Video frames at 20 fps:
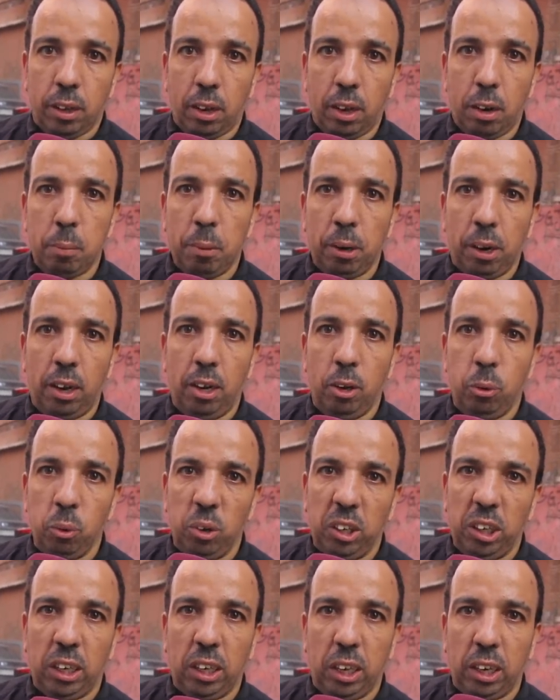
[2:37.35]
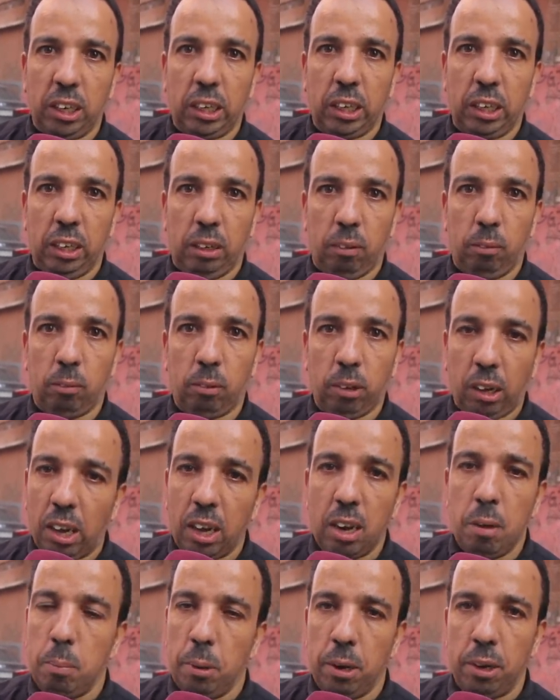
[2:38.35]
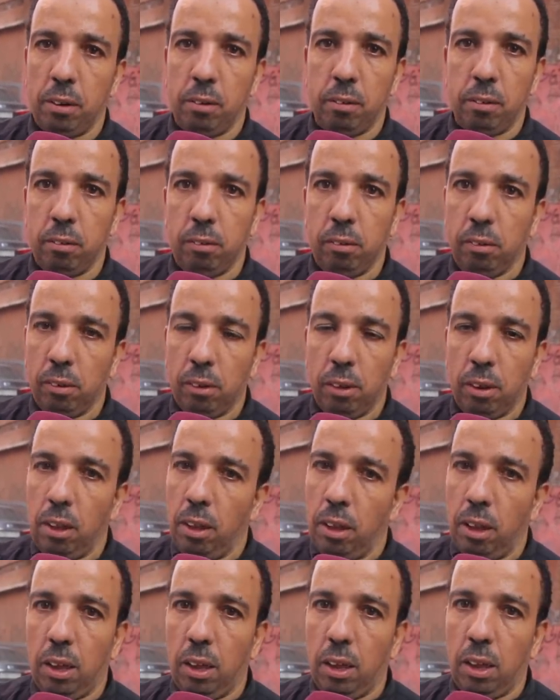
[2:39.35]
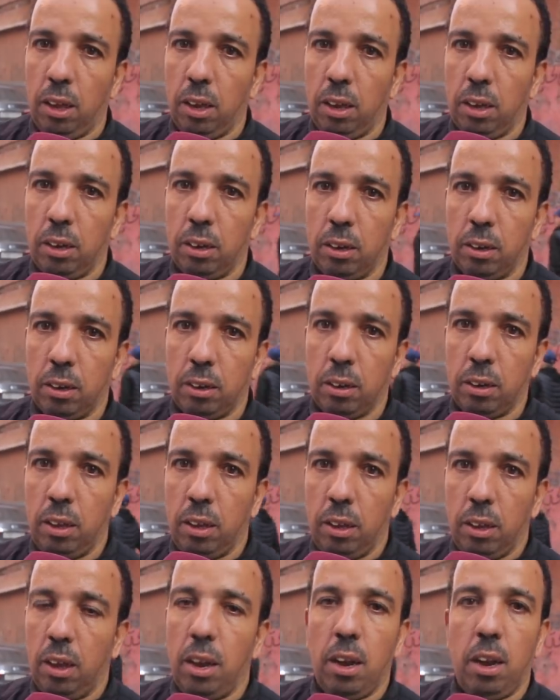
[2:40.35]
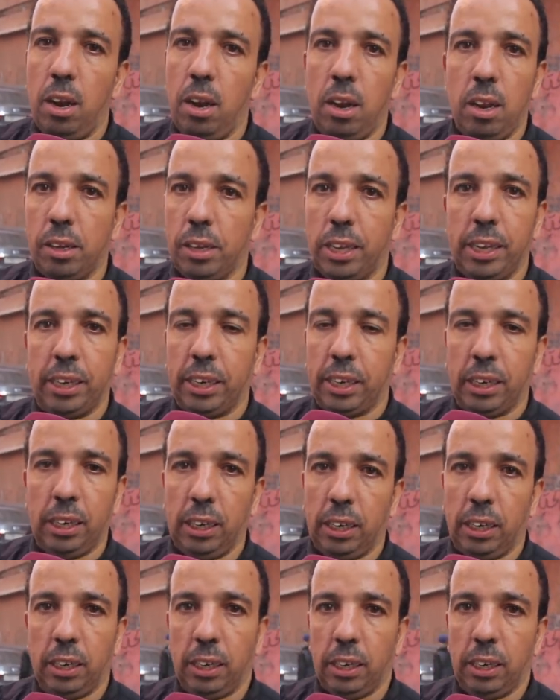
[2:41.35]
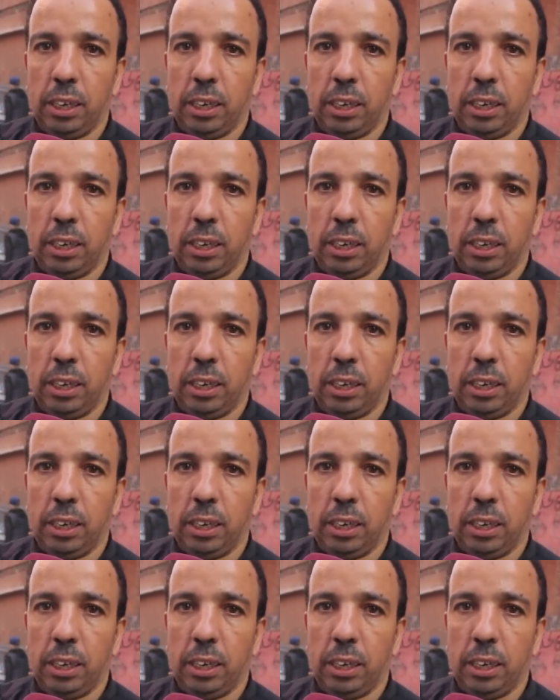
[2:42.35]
تقريبا الله عنده شي ثلاث سنين تقريبا تقريبا كيف اللي كيقول عام عام لا لا ثلاث سنين